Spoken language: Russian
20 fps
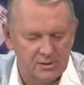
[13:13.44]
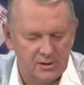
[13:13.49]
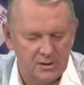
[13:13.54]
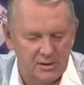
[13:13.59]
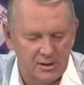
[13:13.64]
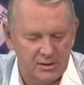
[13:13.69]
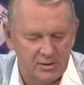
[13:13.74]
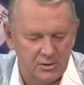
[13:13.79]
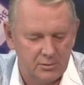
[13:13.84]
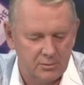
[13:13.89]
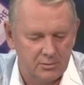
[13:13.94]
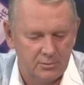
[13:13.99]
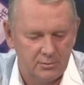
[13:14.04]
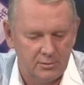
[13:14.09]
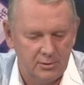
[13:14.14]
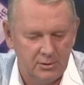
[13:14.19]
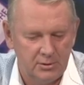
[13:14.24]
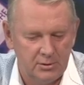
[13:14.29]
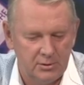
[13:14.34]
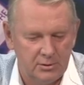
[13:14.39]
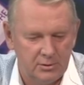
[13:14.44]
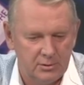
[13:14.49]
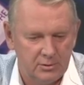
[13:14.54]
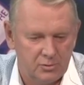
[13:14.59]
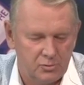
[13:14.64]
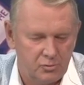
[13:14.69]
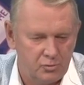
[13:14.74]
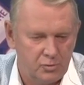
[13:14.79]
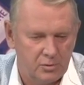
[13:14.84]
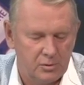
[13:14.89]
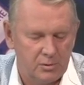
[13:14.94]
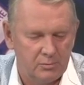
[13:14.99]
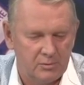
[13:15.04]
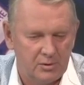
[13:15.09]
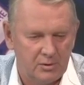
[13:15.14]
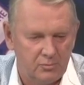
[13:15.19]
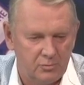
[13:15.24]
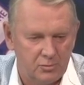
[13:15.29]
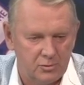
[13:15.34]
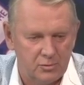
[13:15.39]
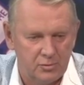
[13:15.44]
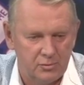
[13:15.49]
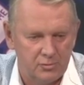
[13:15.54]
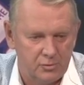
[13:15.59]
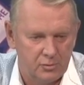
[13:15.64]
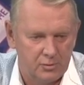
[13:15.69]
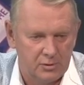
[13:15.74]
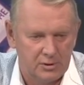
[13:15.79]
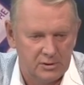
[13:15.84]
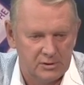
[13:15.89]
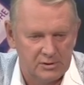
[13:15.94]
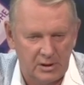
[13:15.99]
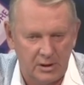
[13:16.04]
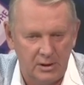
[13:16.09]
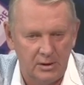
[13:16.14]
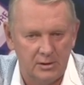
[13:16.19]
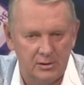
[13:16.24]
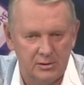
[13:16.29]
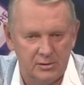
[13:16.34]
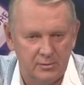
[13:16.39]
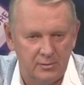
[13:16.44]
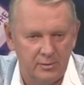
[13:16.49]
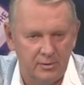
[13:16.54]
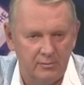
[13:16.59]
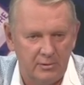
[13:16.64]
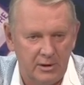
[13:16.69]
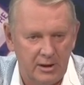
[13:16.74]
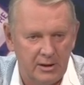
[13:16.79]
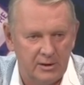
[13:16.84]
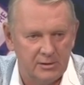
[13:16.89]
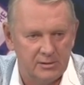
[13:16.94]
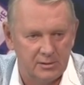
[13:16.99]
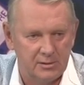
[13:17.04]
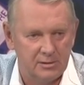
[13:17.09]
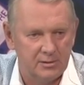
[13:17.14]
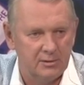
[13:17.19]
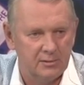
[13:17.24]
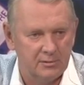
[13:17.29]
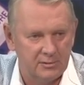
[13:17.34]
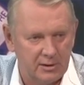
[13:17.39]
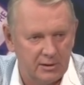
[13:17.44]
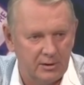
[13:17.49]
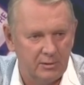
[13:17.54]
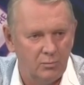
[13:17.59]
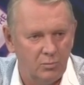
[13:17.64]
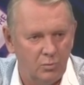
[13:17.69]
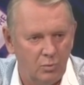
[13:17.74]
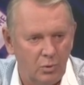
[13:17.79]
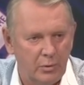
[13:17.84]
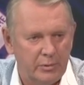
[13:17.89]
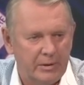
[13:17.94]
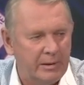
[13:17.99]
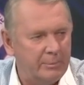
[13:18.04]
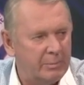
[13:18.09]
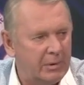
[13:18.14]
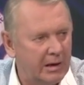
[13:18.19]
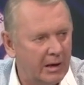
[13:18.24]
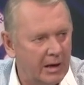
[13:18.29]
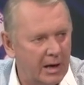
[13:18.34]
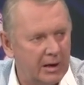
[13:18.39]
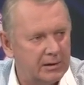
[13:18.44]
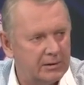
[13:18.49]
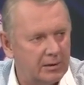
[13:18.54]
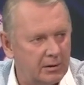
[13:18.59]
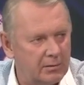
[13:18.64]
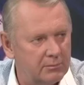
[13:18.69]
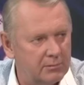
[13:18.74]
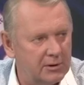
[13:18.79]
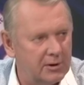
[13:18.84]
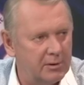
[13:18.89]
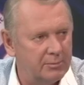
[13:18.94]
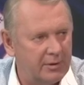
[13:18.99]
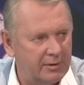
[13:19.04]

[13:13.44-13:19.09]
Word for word: задача, и с учетом того, что все-таки строительство является таким мультипликатором, да,